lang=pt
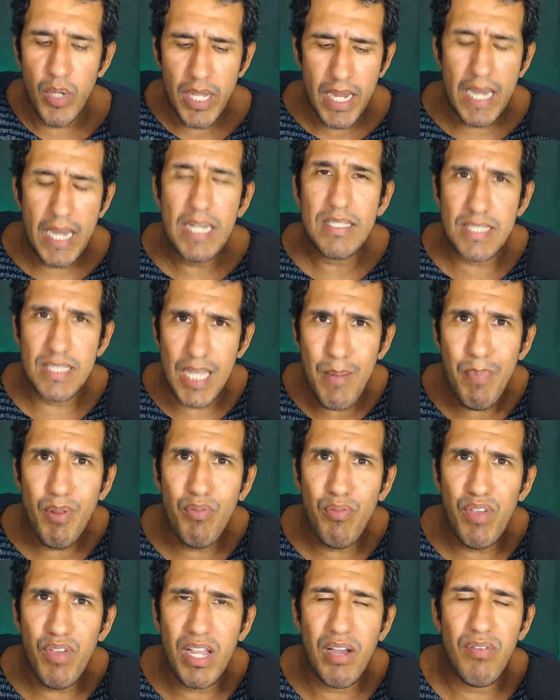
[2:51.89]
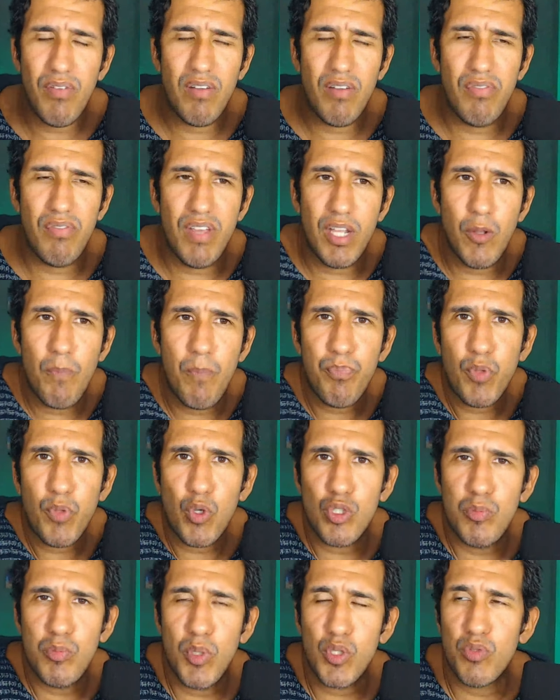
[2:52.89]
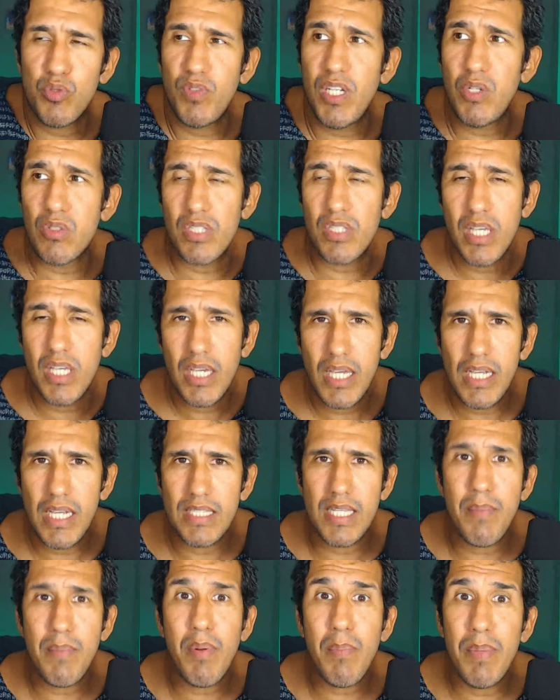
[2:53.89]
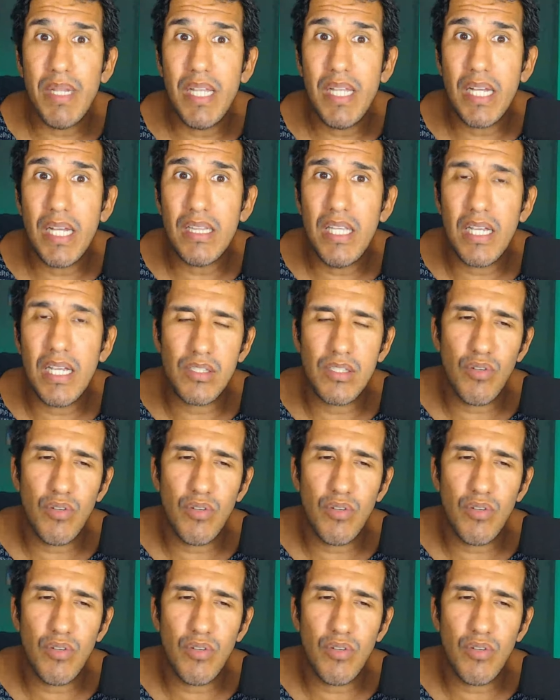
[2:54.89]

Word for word: Ele sempre ficava vendo os meus vídeos e sempre pedia dicas.